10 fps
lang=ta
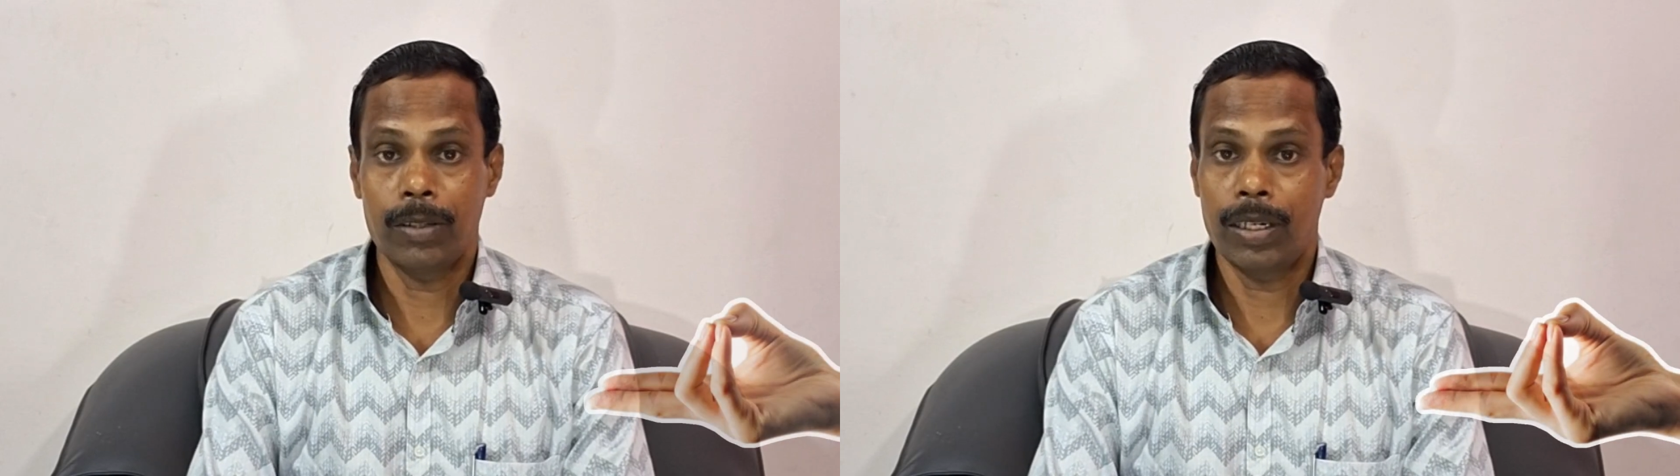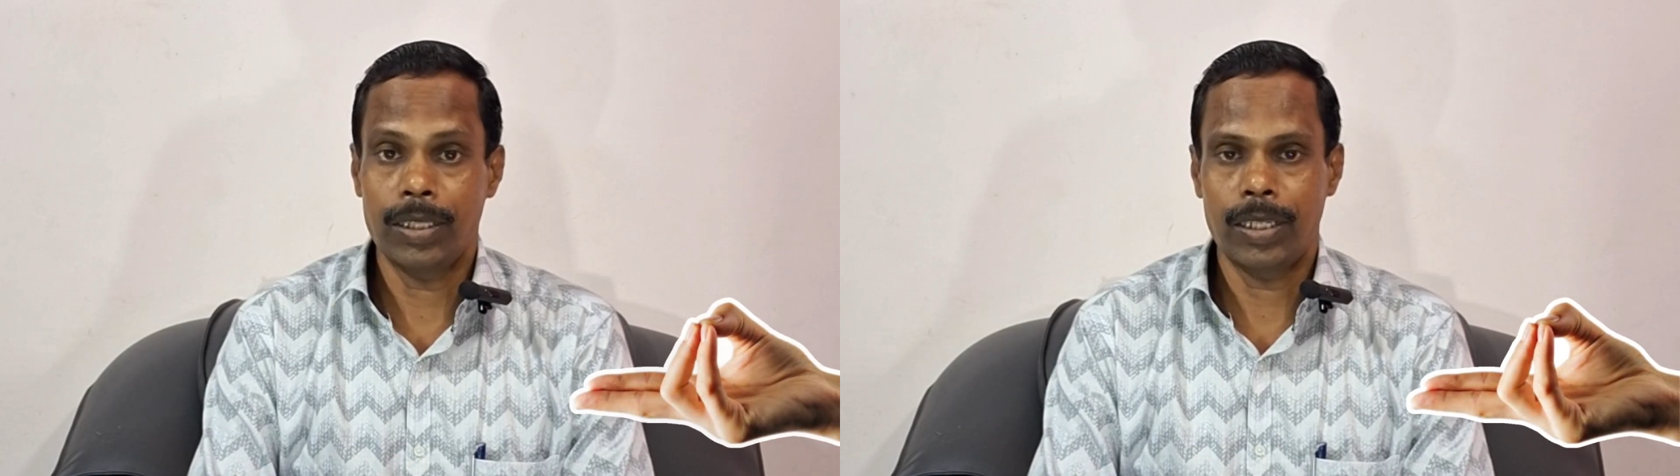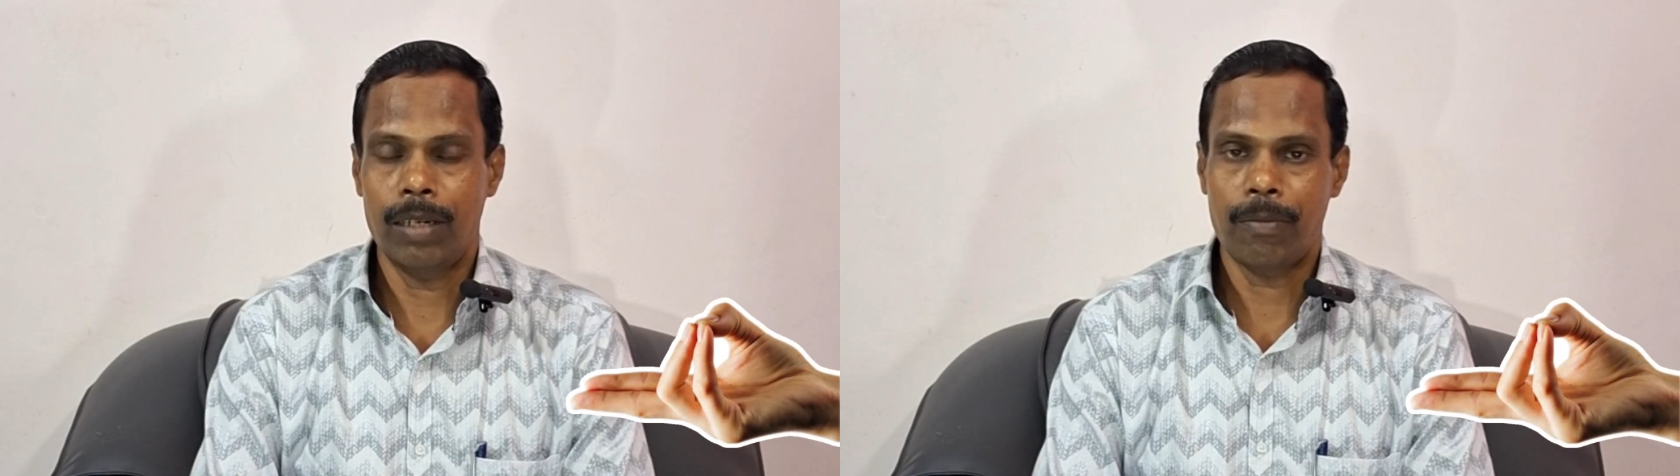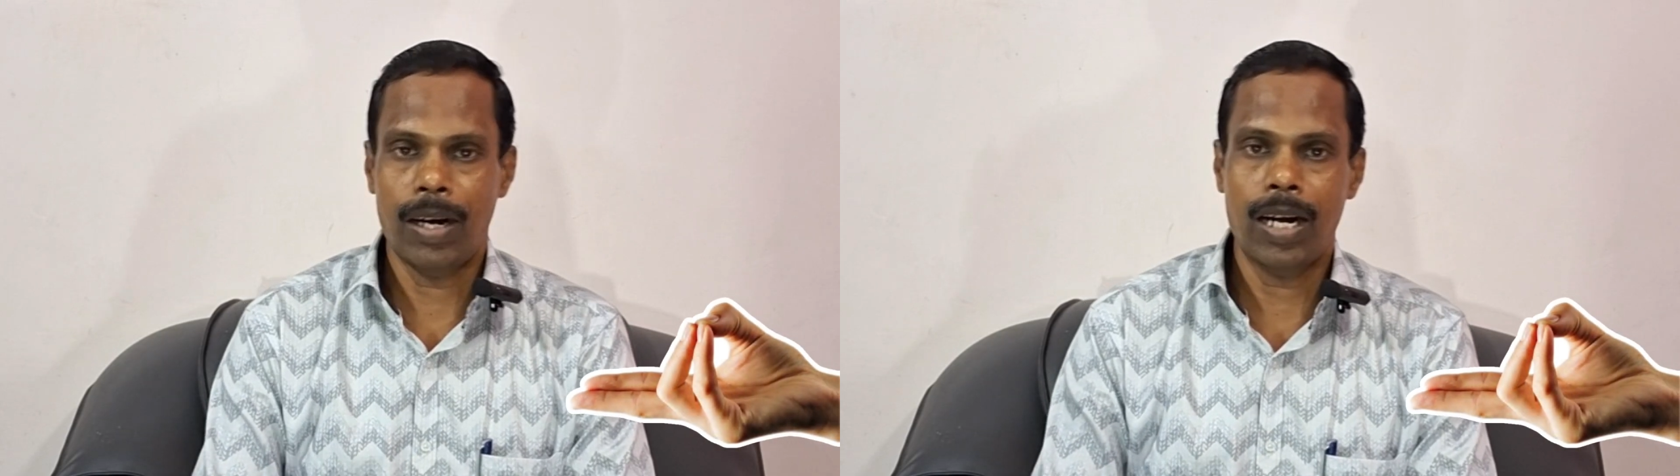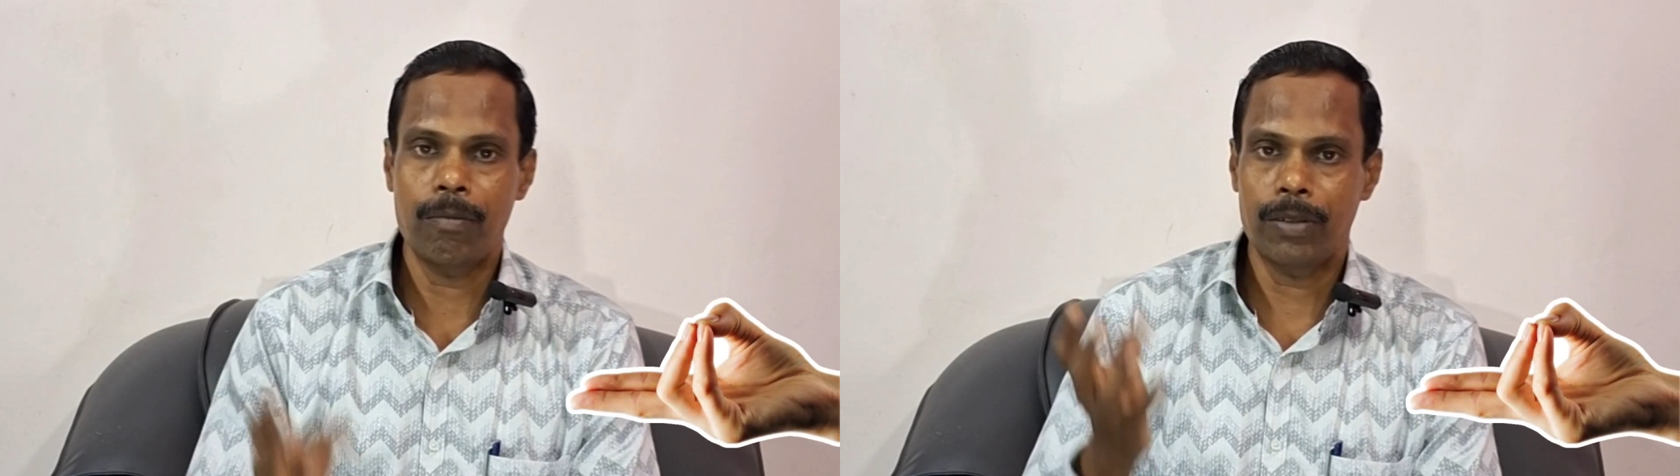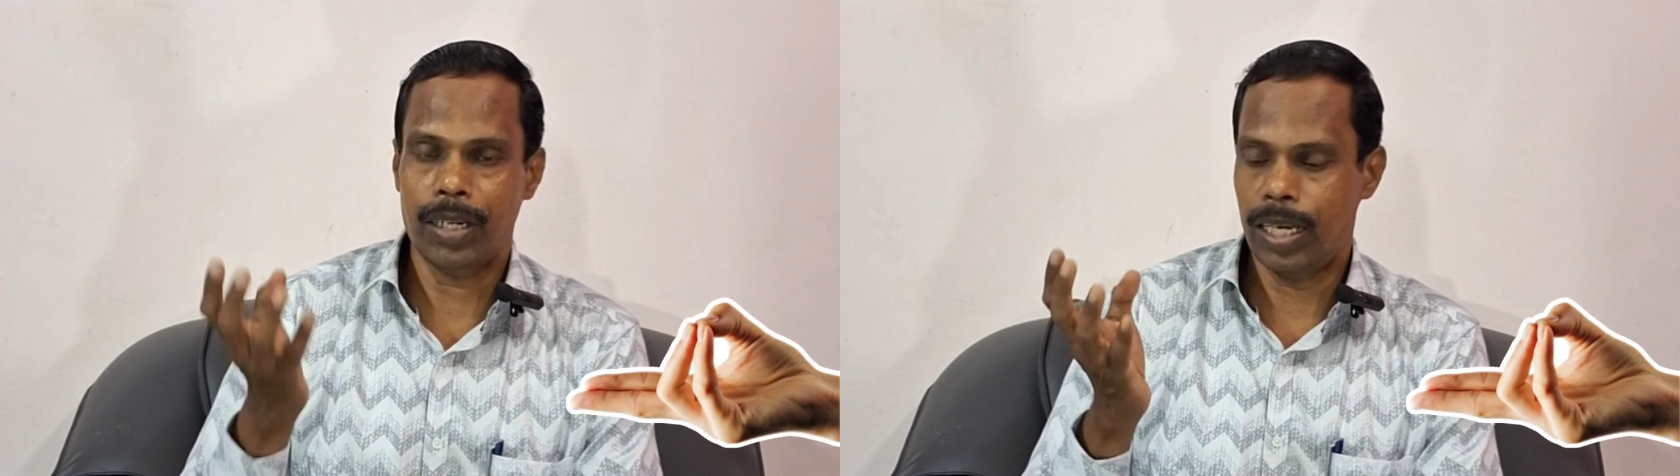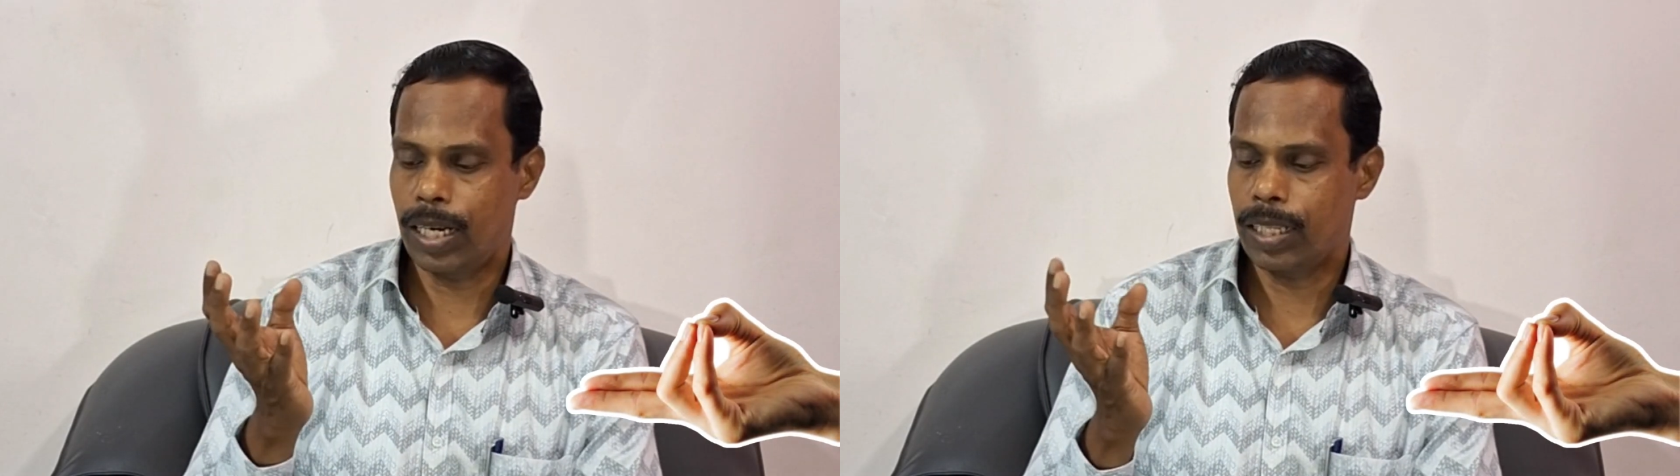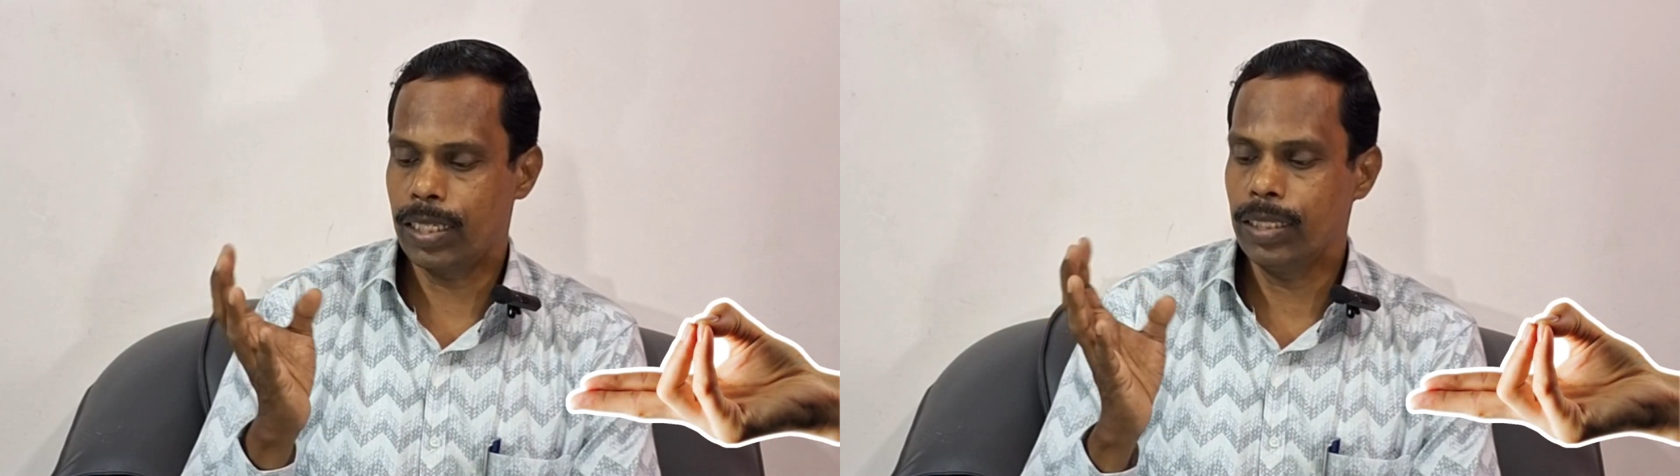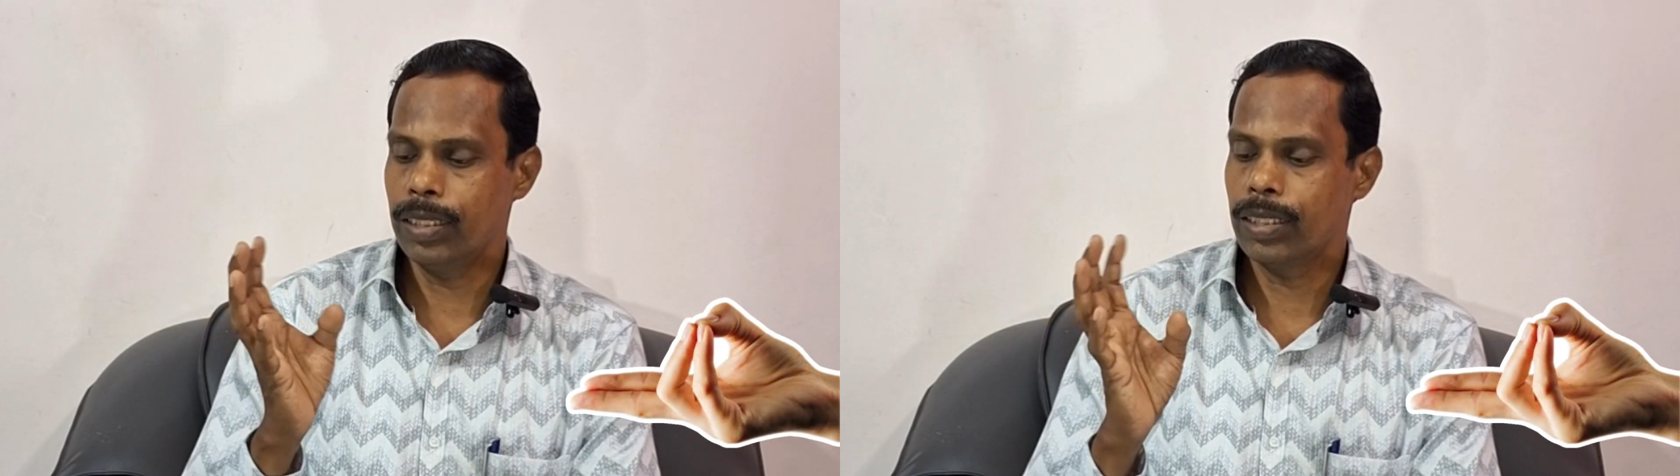முதல்ல செய்யணும் பிராணமுத்திரைங்கிறது